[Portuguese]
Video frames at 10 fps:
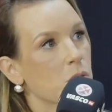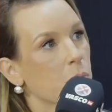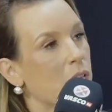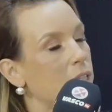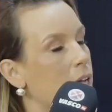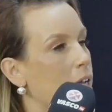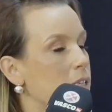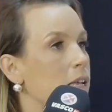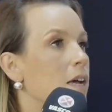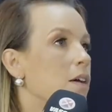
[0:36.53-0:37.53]
das
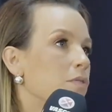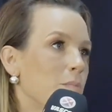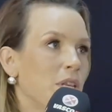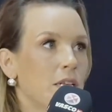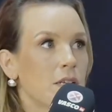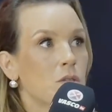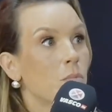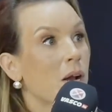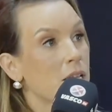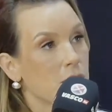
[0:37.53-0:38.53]
modalidades femininas
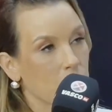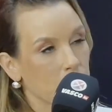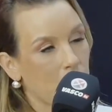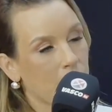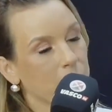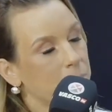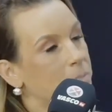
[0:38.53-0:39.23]
no Brasil, né?